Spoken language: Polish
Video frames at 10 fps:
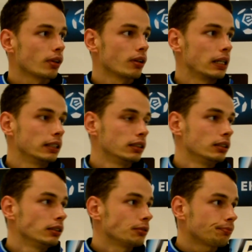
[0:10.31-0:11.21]
Kuba, te
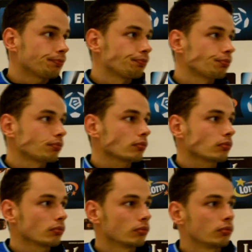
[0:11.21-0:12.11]
ostatnie tygodnie są dla Ciebie
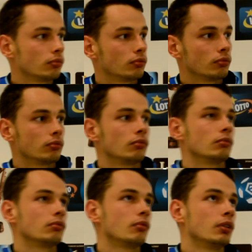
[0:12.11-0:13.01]
naprawdę
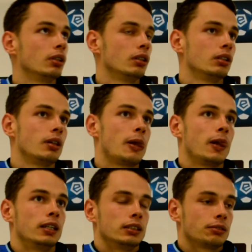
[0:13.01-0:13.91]
niesamowite. Najpierw
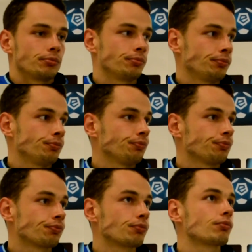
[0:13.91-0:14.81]
wskoczyłeś do
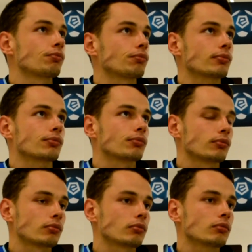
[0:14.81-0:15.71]
podstawowego składu,
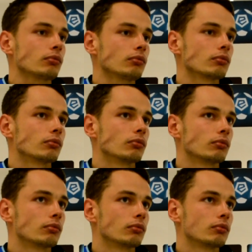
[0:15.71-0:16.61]
dzisiaj bramka
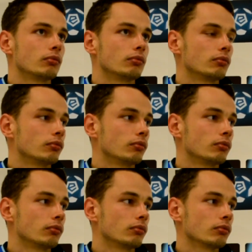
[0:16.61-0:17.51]
dająca zwycięstwo. No,
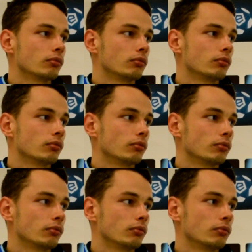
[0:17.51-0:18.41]
czego chcieć
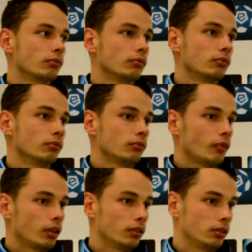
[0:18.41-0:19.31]
więcej?
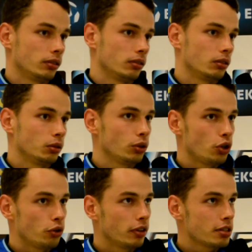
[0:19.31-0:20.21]
No,
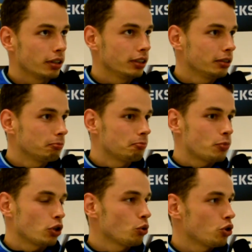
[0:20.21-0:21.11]
chcieć więcej
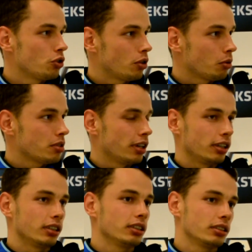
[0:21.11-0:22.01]
przedłużyć tą
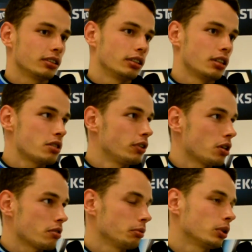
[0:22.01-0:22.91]
serię e,
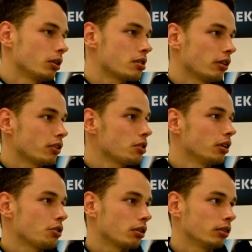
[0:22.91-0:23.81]
zwycięstw, bo to jest
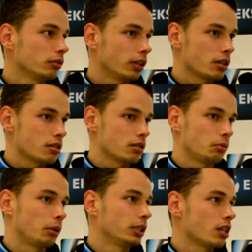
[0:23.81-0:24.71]
najważniejsze. Teraz
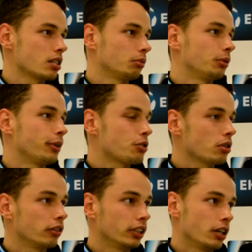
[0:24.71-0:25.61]
mamy następny mecz
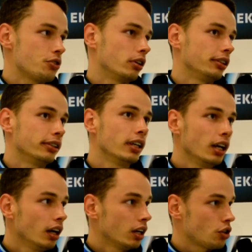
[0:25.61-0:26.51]
na wyjeździe i
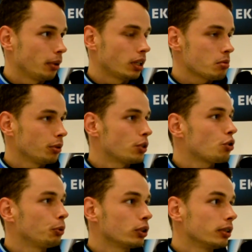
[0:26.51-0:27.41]
trzeba tam zrobić
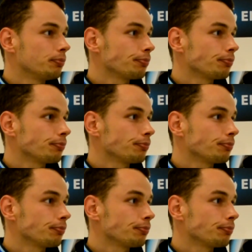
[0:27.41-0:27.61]
trzy punkty.